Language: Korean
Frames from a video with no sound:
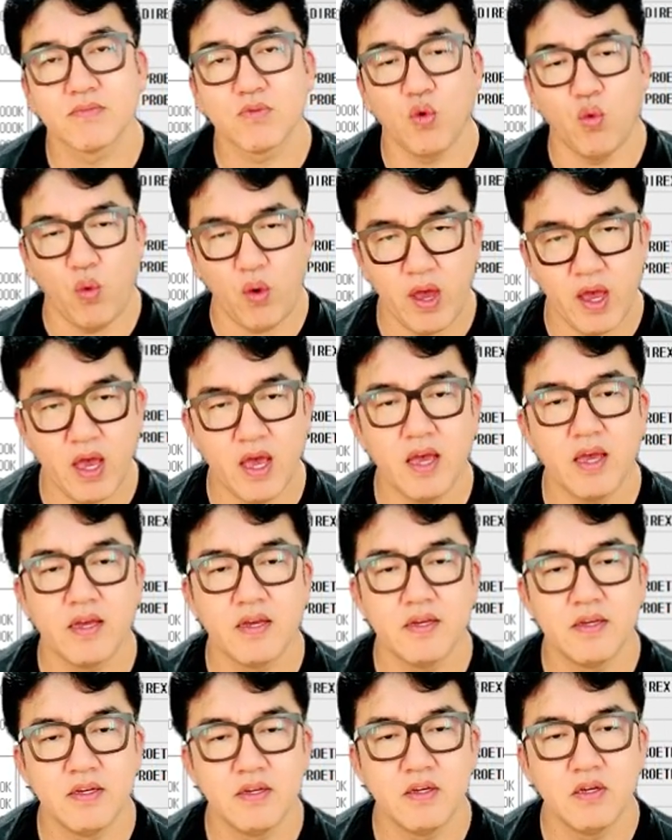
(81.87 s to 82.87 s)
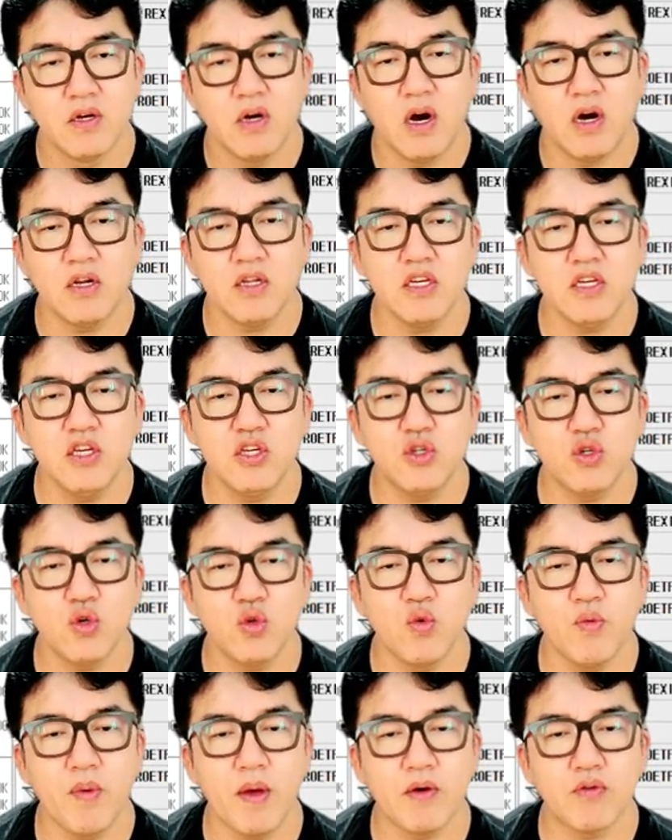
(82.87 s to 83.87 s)
왜? 아니
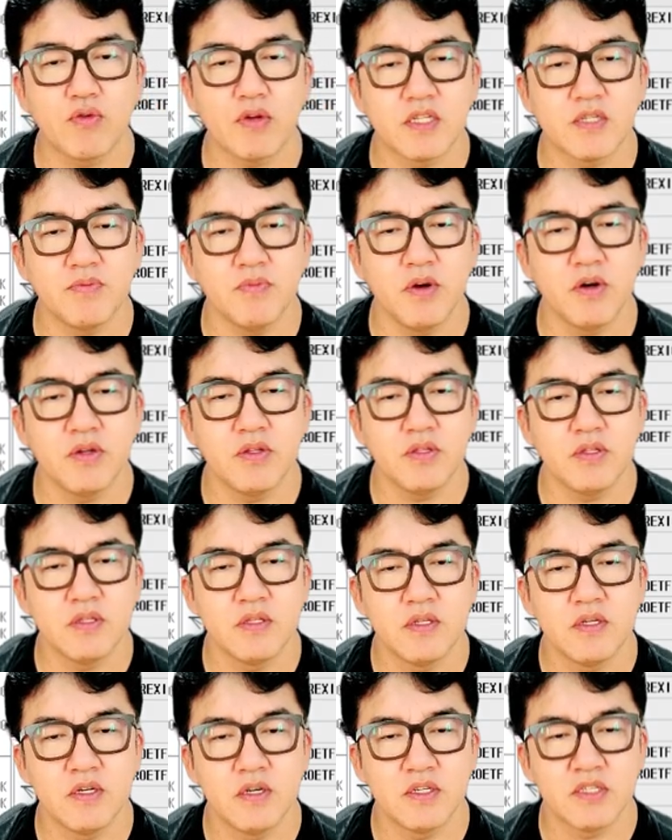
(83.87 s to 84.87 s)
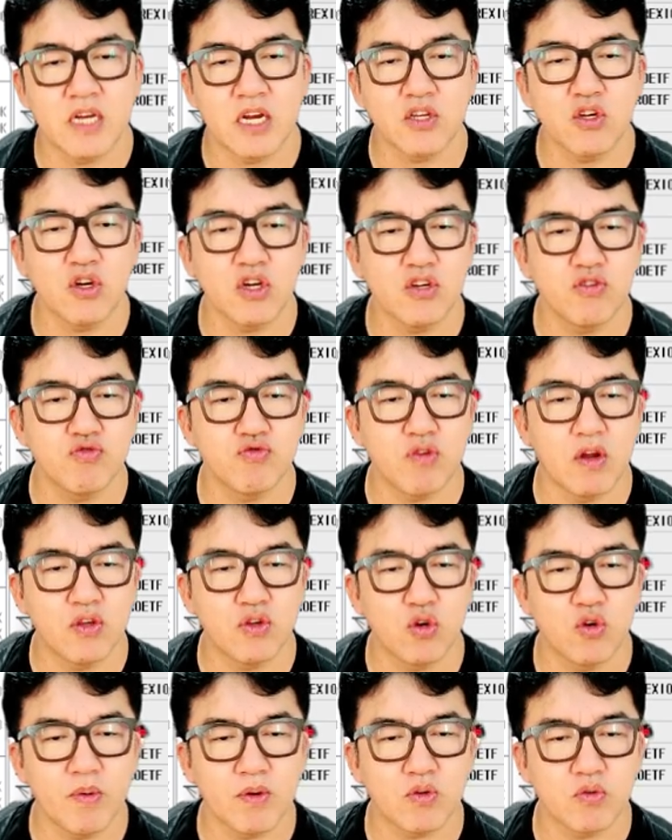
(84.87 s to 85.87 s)
2,500으로 했으면 작년 기준으로
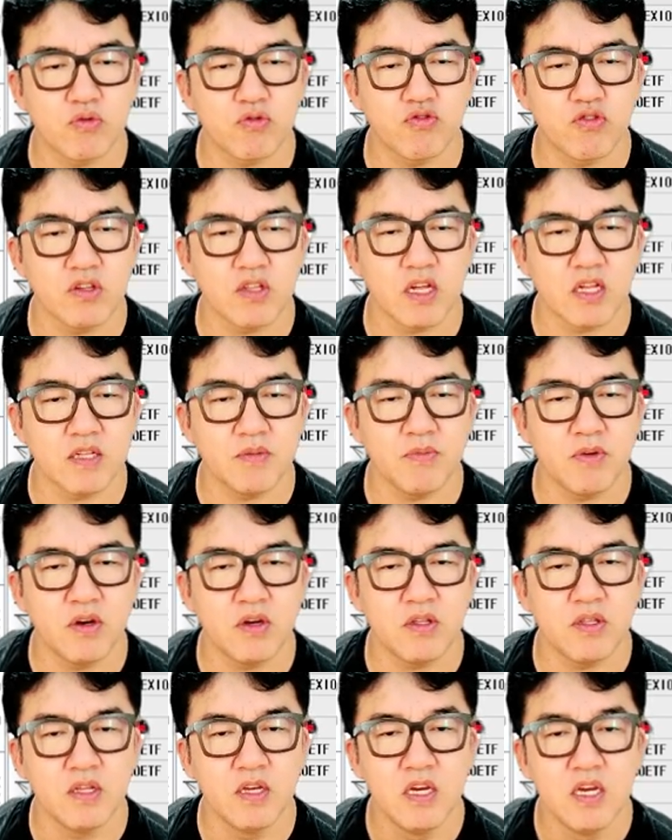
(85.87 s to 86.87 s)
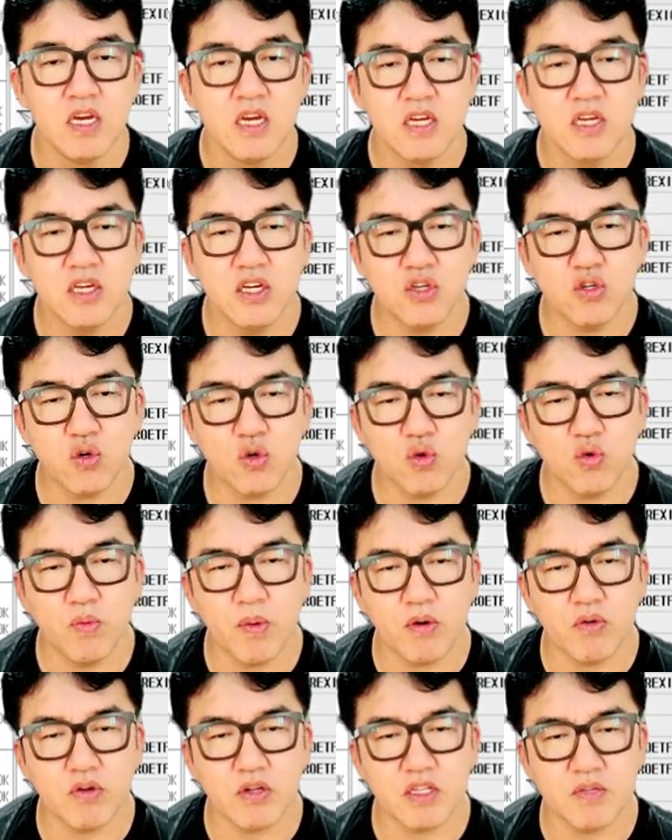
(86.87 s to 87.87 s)
한1,500 정도 수익 냈으면
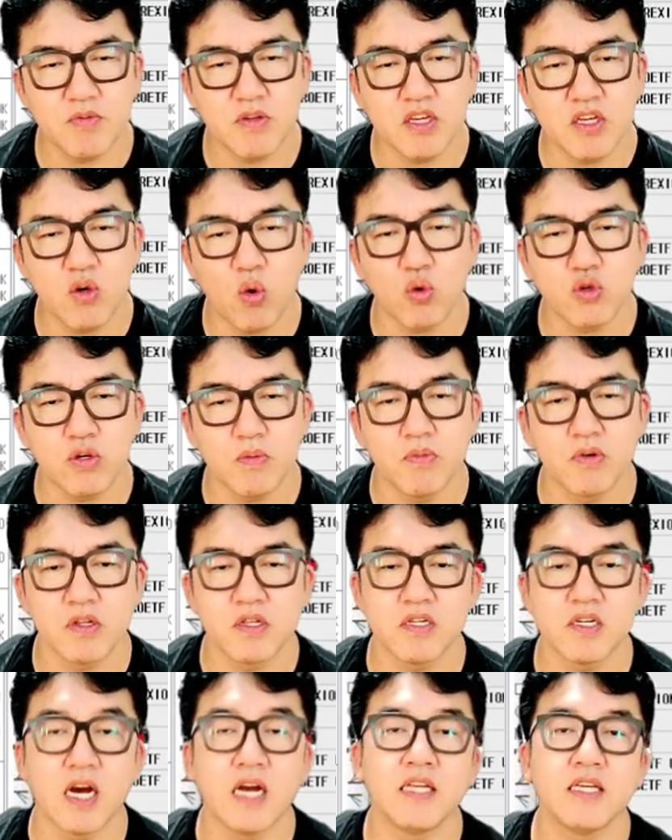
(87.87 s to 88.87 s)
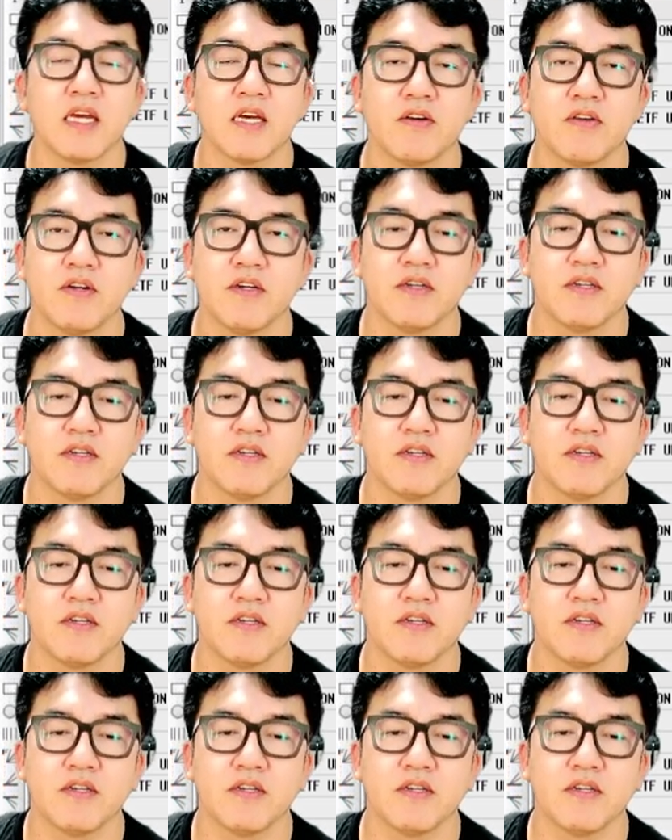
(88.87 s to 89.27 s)
2,500으로 했으면 1억 5천 벌었을 거 아니냐 이거예요.